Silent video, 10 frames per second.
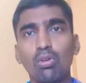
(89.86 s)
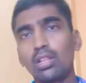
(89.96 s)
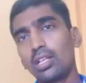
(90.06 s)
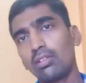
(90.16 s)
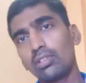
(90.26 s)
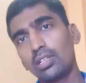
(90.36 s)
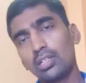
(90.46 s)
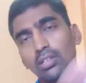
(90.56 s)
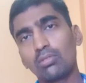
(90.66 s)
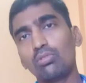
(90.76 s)
குளத்தில் வந்து
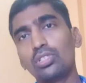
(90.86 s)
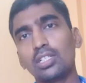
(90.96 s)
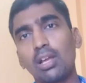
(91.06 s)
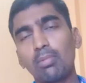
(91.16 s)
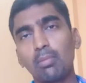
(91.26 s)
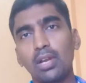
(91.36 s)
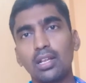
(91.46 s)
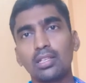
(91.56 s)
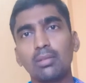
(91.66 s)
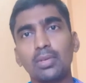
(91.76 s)
குதிச்சிருக்காப்புல மேலே
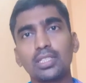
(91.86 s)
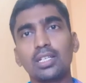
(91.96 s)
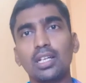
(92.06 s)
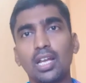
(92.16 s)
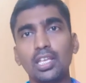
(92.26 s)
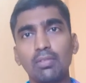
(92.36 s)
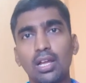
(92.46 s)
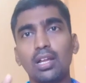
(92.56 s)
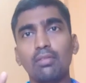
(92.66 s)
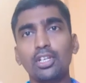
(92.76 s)
இருந்து பசங்களை
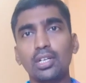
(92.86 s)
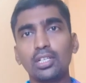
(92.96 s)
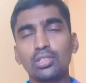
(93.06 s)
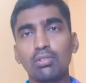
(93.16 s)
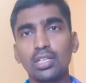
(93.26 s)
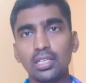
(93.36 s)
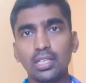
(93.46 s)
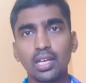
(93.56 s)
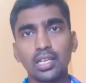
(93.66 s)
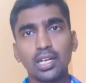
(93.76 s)
லைவாக வீடியோ எடுக்க சொல்லி
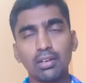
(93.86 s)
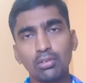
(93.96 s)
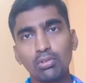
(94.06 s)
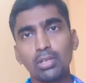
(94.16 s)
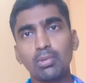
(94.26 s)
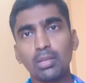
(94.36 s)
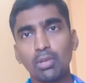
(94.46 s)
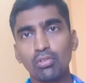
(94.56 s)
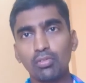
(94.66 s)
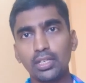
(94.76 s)
ஏன்னா ஏற்கனவே யூடியூப்பில் அந்த
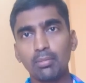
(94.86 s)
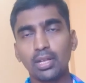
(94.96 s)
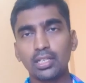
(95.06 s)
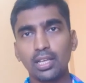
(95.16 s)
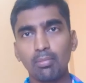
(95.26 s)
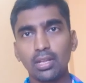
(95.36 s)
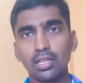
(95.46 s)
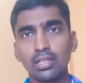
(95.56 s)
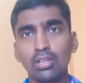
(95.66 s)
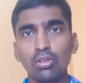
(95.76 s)
மாதிரி ஒரு வீடியோ பார்த்துருக்காப்புல
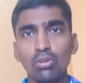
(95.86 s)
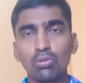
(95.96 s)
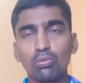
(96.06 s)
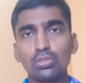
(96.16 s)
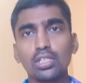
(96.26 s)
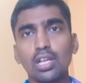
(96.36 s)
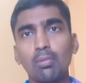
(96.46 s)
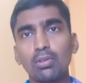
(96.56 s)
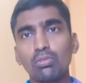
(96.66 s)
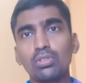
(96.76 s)

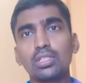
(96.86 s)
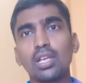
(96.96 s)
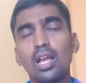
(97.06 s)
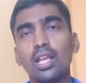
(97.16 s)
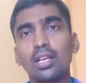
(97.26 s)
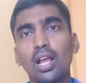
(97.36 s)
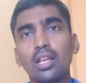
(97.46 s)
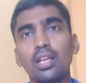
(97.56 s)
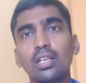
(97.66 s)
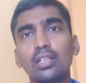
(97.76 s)
குதிச்சிருக்காப்புல குதிச்சு ஆளை
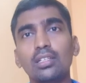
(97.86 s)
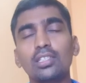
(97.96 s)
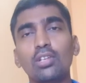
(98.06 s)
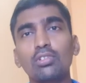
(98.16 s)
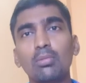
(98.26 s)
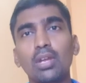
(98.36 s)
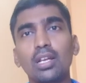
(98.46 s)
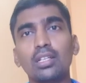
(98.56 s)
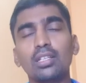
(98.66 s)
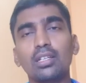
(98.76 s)
காணாம் சரின்னு சொல்லி மேலே
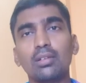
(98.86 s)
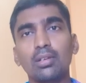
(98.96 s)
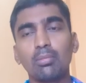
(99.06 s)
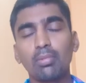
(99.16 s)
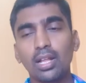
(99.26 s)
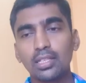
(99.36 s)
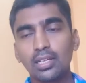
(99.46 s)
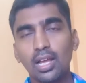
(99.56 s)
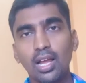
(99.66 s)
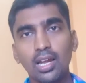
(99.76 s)
வந்து
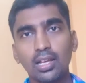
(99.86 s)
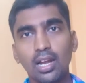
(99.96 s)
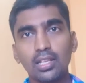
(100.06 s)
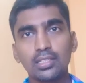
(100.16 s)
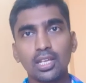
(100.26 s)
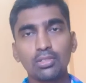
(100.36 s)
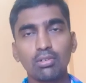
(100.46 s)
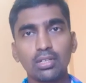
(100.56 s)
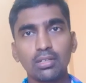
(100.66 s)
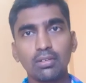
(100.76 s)
பார்த்துருக்காங்க ஆளை காணாம் சரின்னு
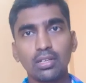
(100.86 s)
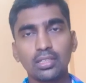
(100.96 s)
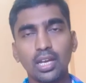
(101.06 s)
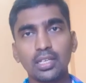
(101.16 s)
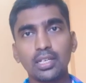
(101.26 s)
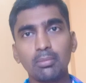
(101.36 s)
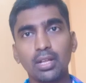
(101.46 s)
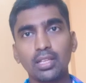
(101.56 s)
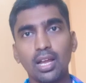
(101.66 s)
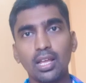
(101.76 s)
சொல்லிட்டு தேடி கேடி
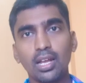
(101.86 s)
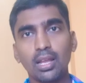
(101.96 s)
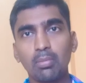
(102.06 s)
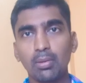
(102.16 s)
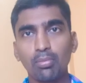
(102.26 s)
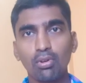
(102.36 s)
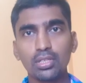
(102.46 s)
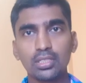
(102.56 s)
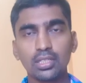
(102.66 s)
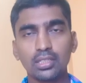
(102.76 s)
பார்த்து ஆளை காணும் அப்புறம்
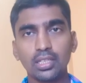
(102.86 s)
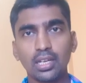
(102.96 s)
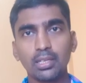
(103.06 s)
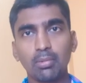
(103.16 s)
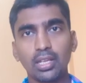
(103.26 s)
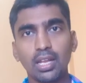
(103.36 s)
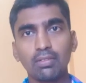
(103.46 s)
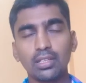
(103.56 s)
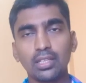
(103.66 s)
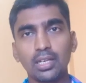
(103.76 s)
போலீஸ் தீயணைக்கு படையெல்லாம்
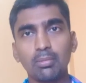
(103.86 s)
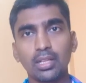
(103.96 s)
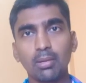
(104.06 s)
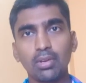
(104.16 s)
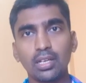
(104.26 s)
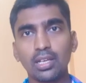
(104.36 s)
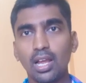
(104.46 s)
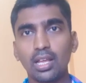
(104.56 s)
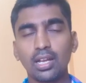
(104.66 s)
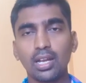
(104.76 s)
வந்து தேடி பார்த்தோம்னாக்கா
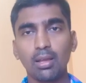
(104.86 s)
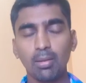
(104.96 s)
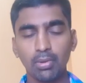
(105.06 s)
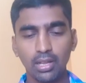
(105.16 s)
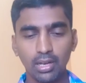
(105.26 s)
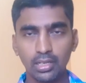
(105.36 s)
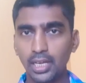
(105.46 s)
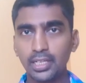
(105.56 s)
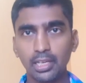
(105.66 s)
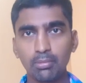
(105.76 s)
ஆளை காணும் அப்புறம்
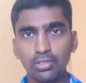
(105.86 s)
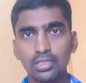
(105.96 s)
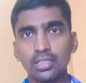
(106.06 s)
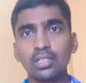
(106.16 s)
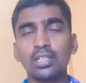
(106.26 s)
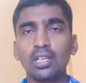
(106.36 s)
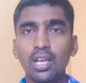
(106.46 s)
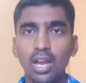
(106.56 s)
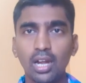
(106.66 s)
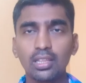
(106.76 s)
நைட் ஆகி போச்சு
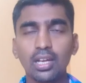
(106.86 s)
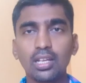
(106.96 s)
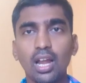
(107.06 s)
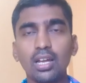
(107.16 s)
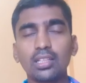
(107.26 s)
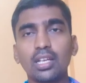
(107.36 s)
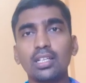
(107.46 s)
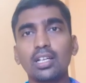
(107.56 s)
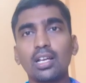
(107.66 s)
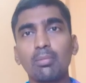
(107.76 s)
அடுத்த நாள் காலைல
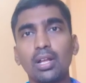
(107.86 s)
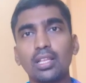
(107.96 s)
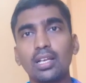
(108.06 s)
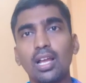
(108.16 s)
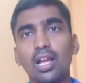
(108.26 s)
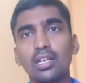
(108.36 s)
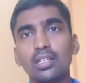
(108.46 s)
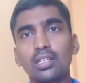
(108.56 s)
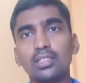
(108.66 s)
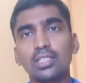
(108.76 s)
தேடி இருக்காங்க பார்த்தாக்கா ஆள்
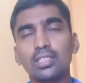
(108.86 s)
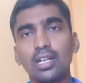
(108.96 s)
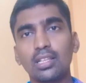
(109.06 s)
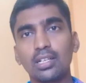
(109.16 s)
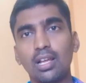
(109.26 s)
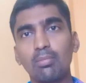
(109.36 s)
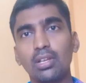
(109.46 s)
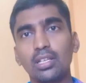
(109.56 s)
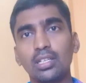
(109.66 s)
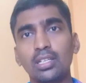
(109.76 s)
செத்து
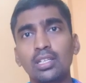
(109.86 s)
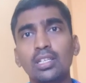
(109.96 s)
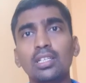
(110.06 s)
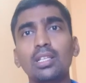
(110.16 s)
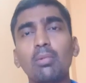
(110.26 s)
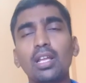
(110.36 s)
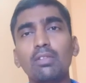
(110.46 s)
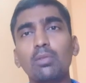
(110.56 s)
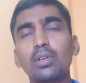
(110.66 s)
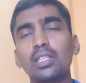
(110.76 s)
கிடந்திருக்காப்புல இந்த
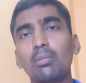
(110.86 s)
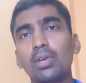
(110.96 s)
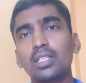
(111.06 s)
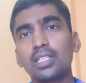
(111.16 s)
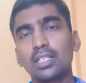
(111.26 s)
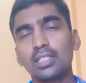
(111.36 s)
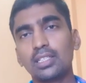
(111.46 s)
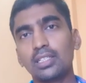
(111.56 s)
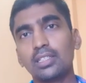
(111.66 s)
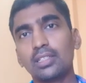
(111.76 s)
மாதிரி இதை பரிச்சை
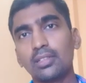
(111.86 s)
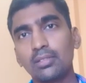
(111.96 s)
இருக்குது